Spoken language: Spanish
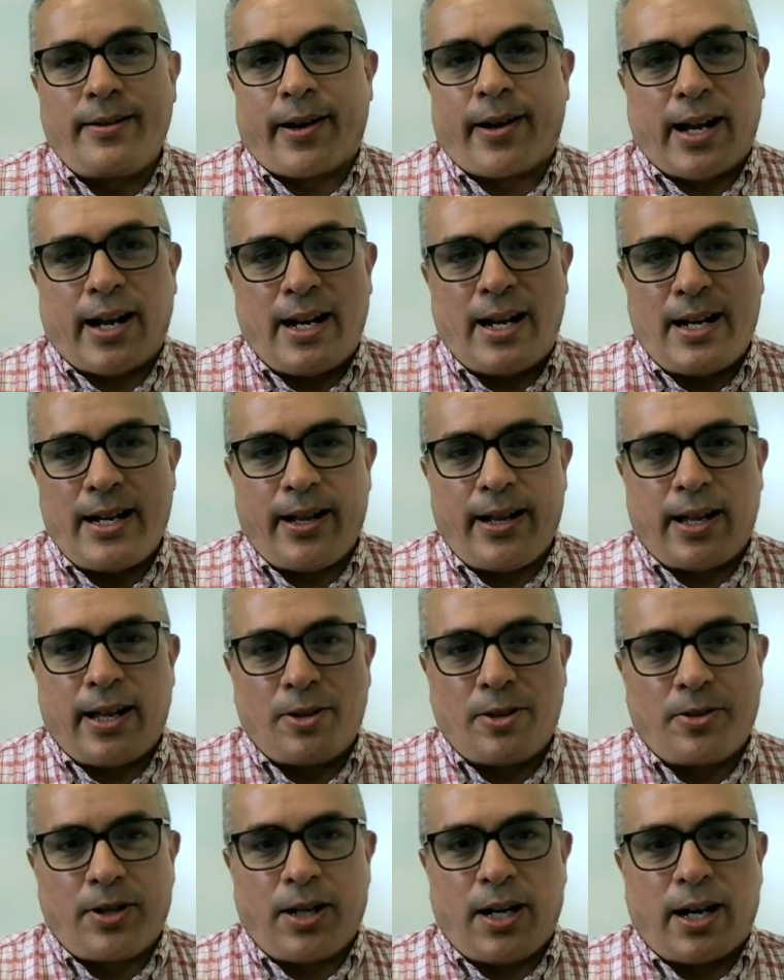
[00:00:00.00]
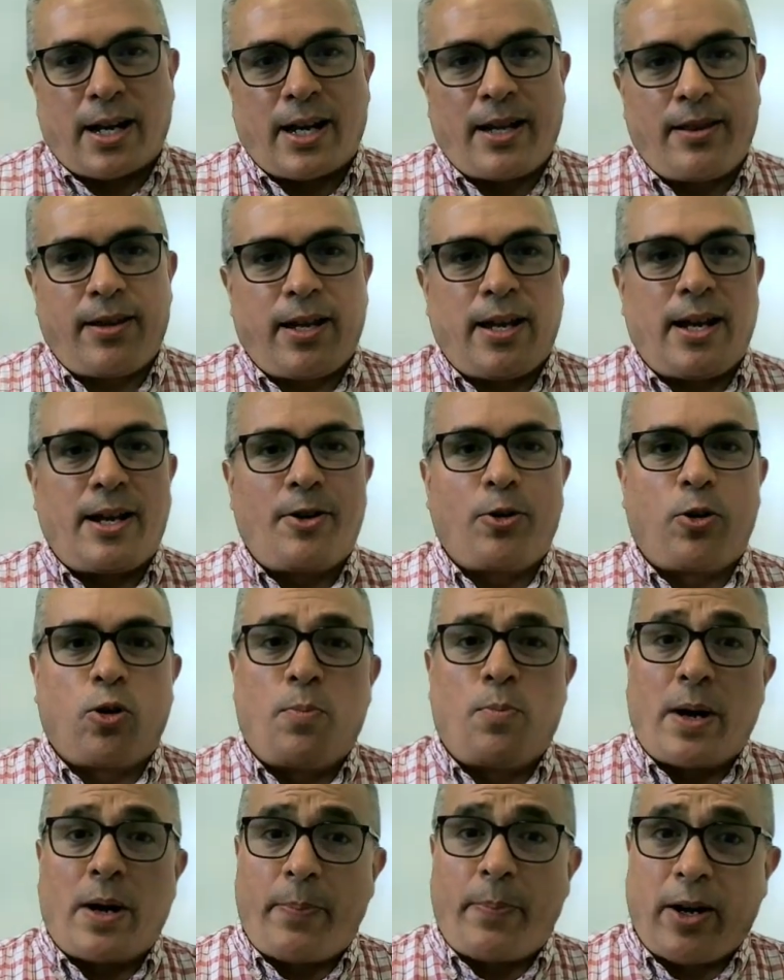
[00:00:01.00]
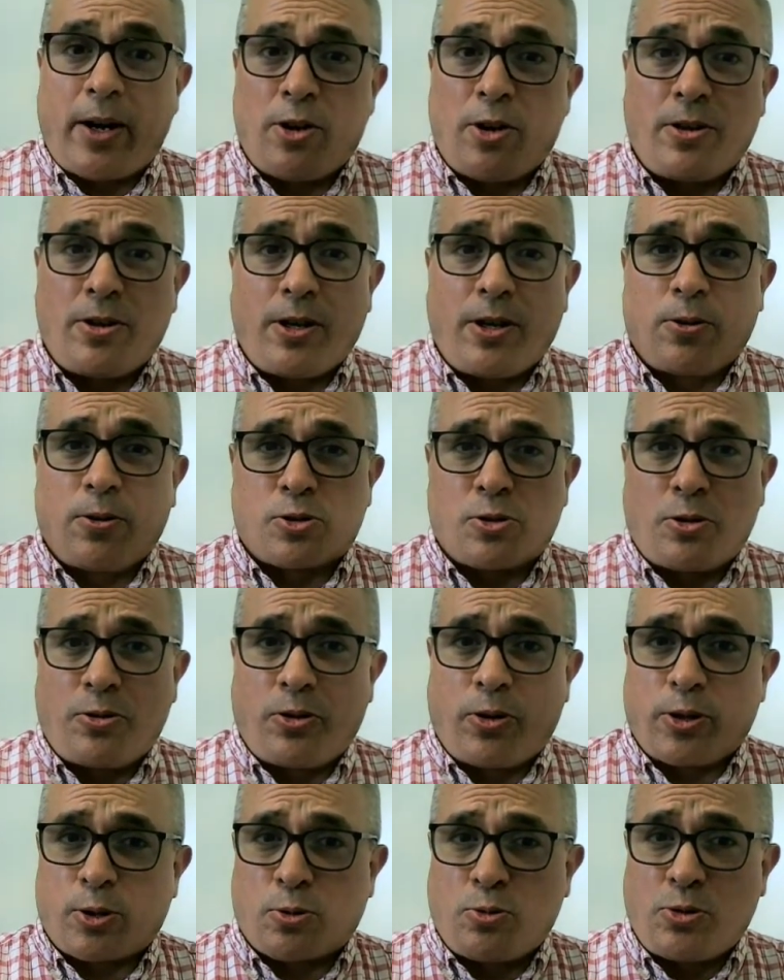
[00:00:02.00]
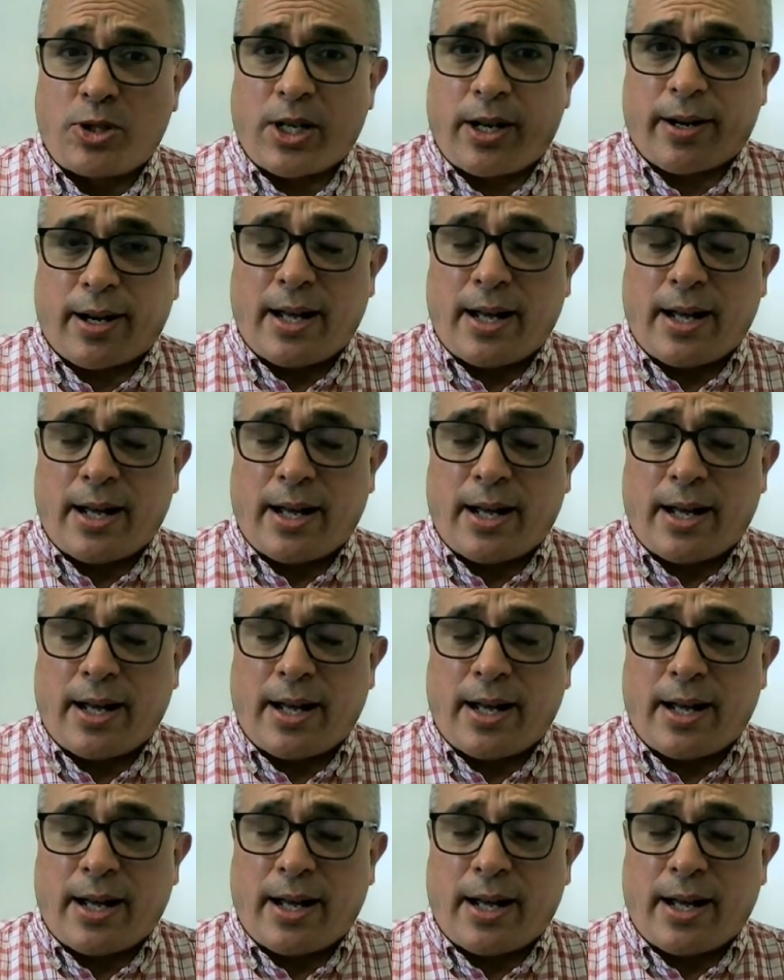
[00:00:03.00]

realidad donde la gente ya no compra periódicos o no escucha